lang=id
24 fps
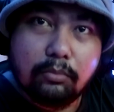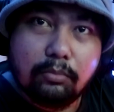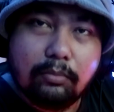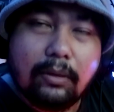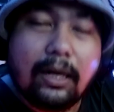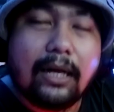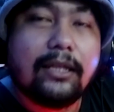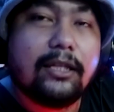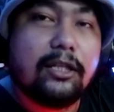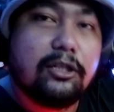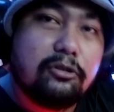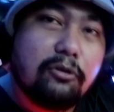
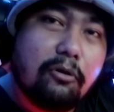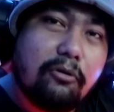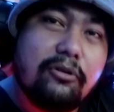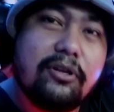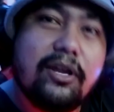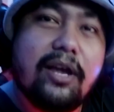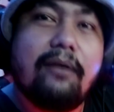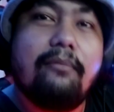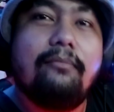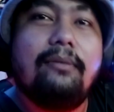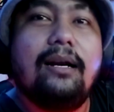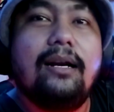Berarti
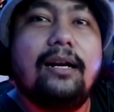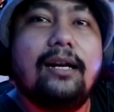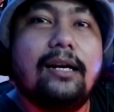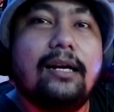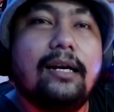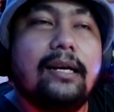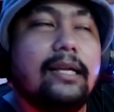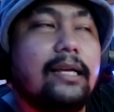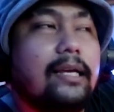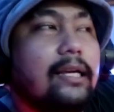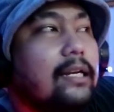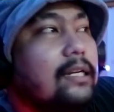cowoknya yang benar
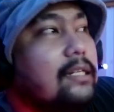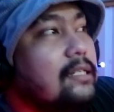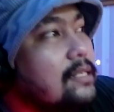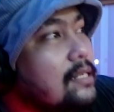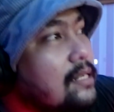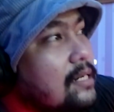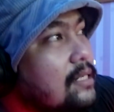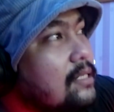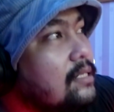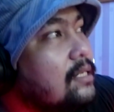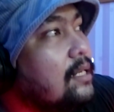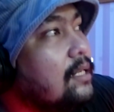nih di
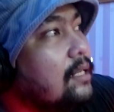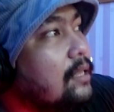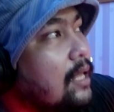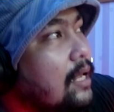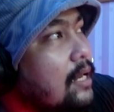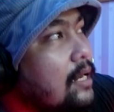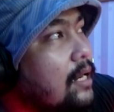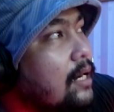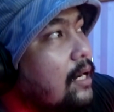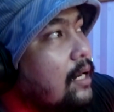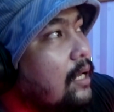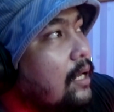sini
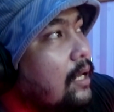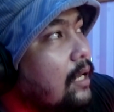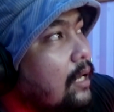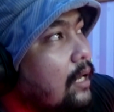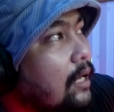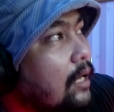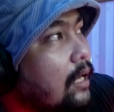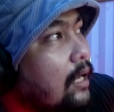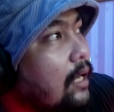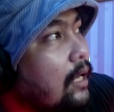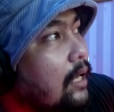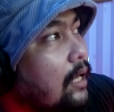ceritanya nih.
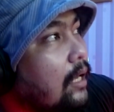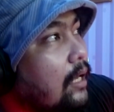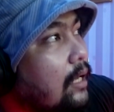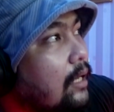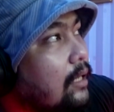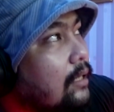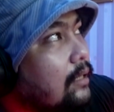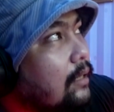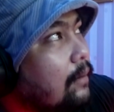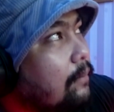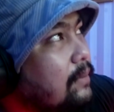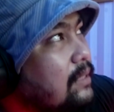
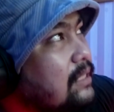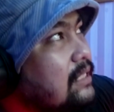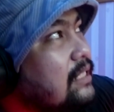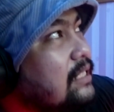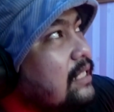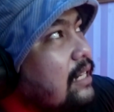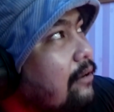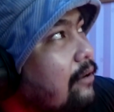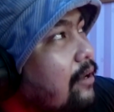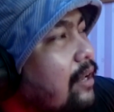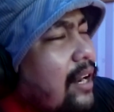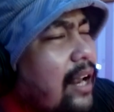Tapi si
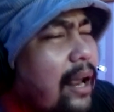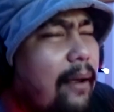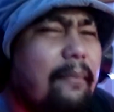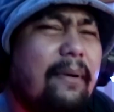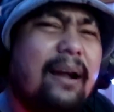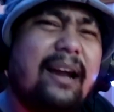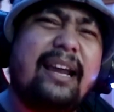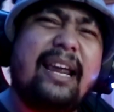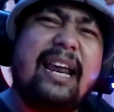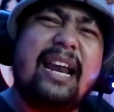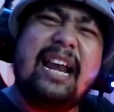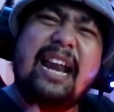cewek
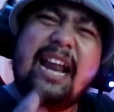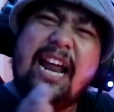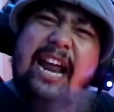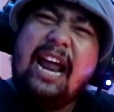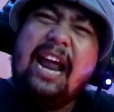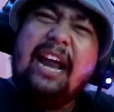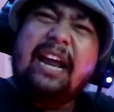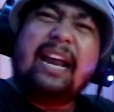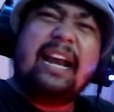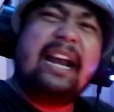emang gini ya,